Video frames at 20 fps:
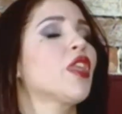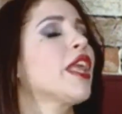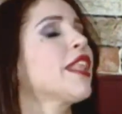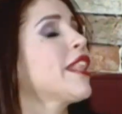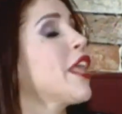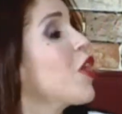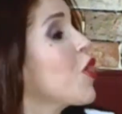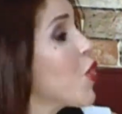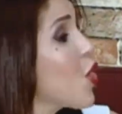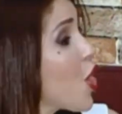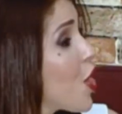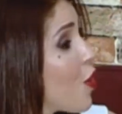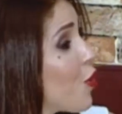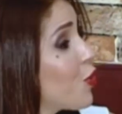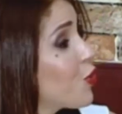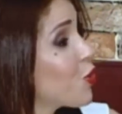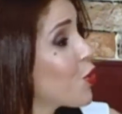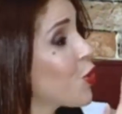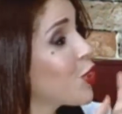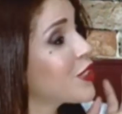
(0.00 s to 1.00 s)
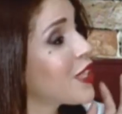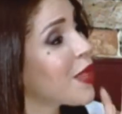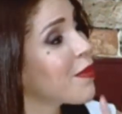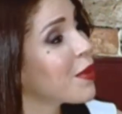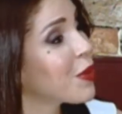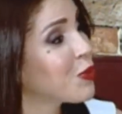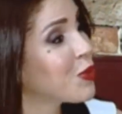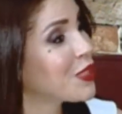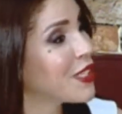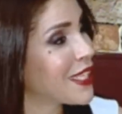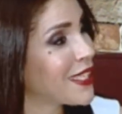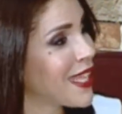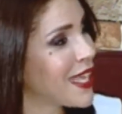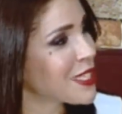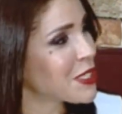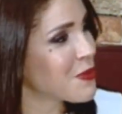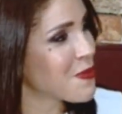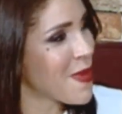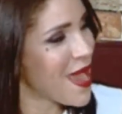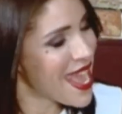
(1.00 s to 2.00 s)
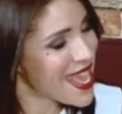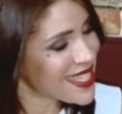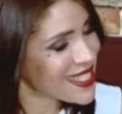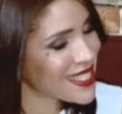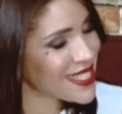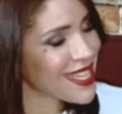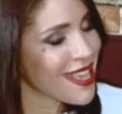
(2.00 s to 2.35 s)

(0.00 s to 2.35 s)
Tengo otras preguntitas más